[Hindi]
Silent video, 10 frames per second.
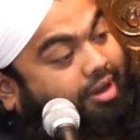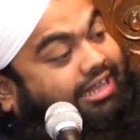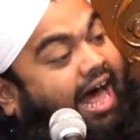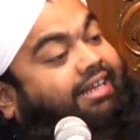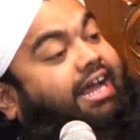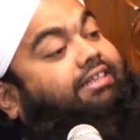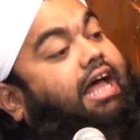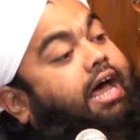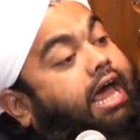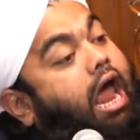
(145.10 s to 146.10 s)
बेदार
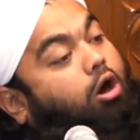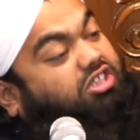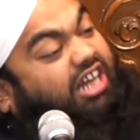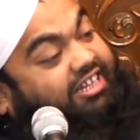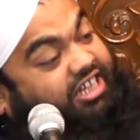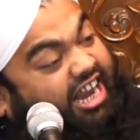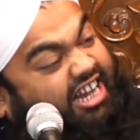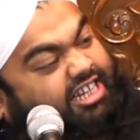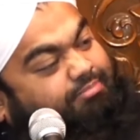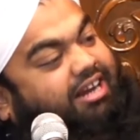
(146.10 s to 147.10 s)
रहता है उसका चेहरा
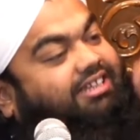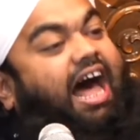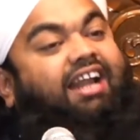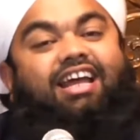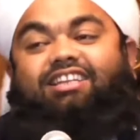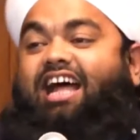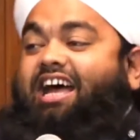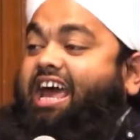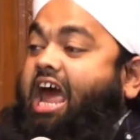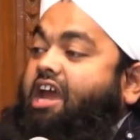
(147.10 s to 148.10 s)
चमकदार रहता
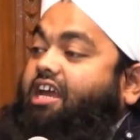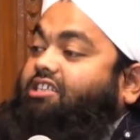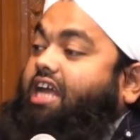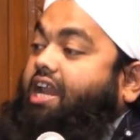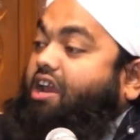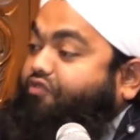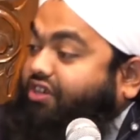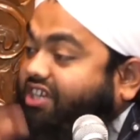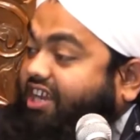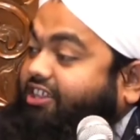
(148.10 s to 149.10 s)
है ये सारी
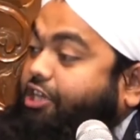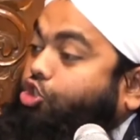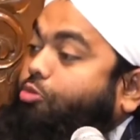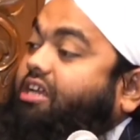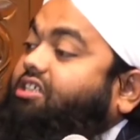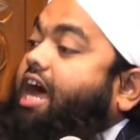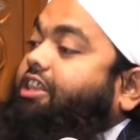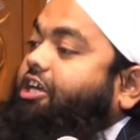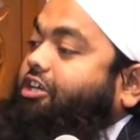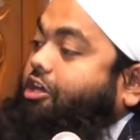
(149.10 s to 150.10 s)
फजीलतें सुबह
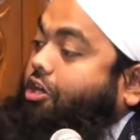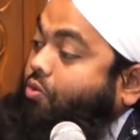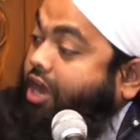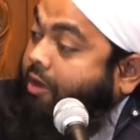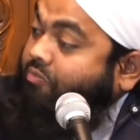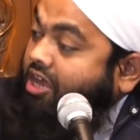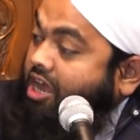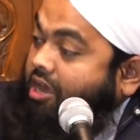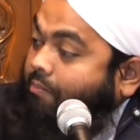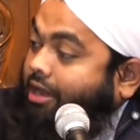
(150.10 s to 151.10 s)
सादिक की क्यों है
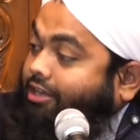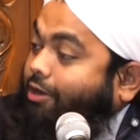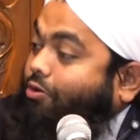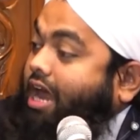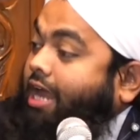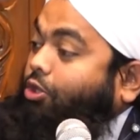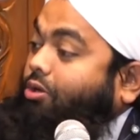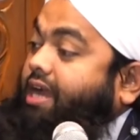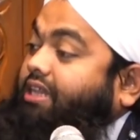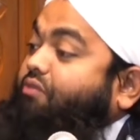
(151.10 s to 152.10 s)
बल्कि कुरान तो
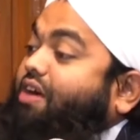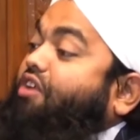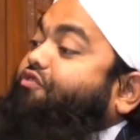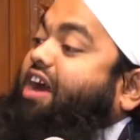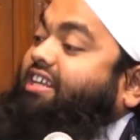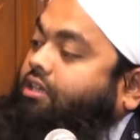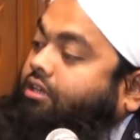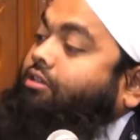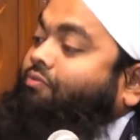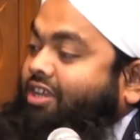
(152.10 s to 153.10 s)
कहता है वल
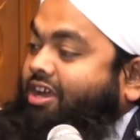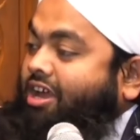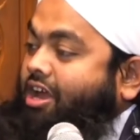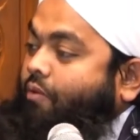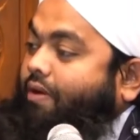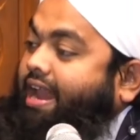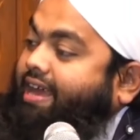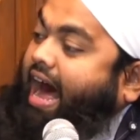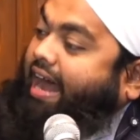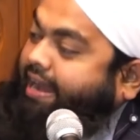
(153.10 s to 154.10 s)
फज्र
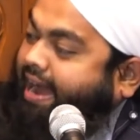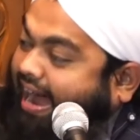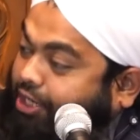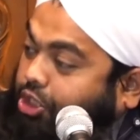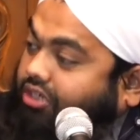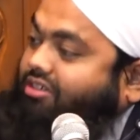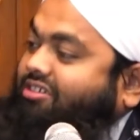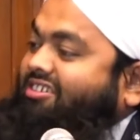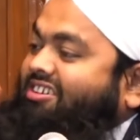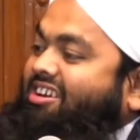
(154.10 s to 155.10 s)
वलयाल आश्र
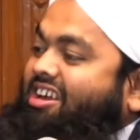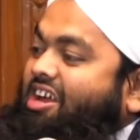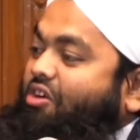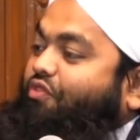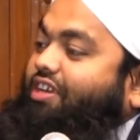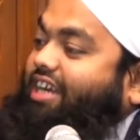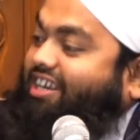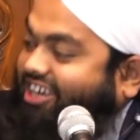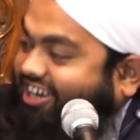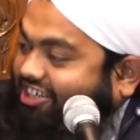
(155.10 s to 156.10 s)
फजर
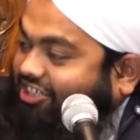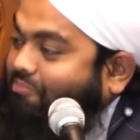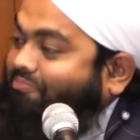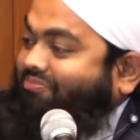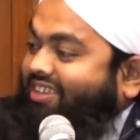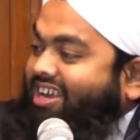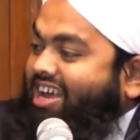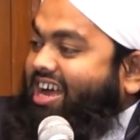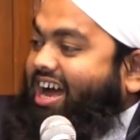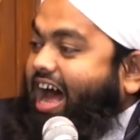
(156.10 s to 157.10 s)
की कसम
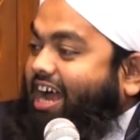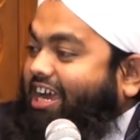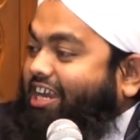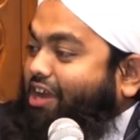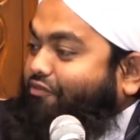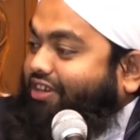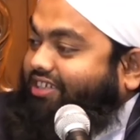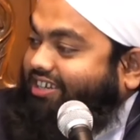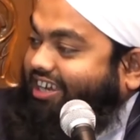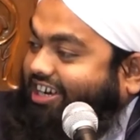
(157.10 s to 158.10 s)
आखिर ये फजर की